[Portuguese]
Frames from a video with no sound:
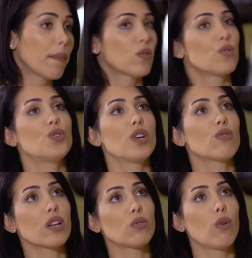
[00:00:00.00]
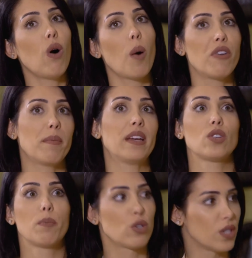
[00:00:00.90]
Mas hoje em dia eu já tô, obviamente,
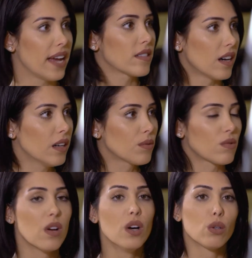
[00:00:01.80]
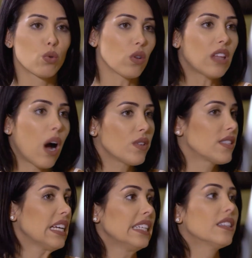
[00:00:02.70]
depois de 10 anos, total
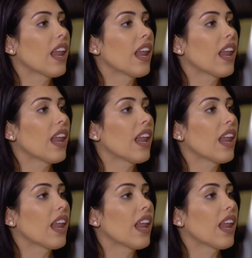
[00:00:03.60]
inserida